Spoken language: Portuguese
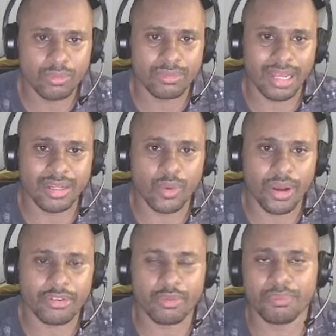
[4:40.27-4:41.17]
a
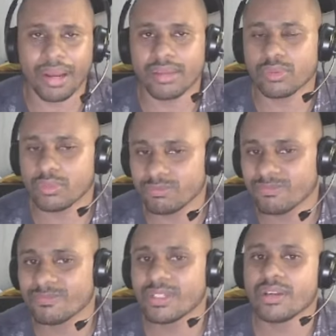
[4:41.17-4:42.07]
linguagem Python,
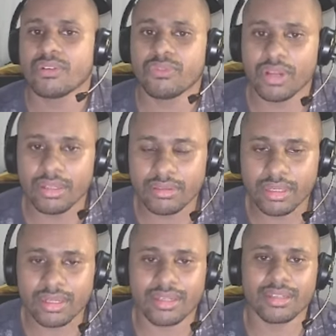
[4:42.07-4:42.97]

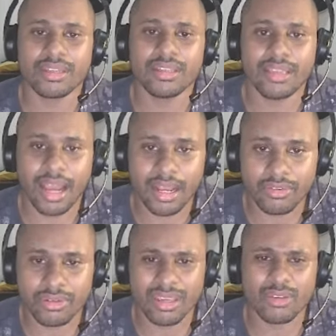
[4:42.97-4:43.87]
Flutter e
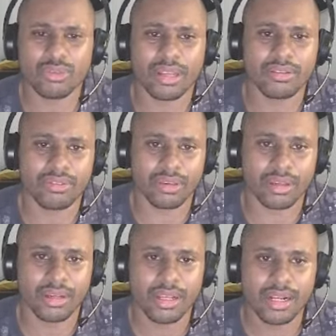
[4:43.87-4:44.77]
Dart. O que, isso quer dizer?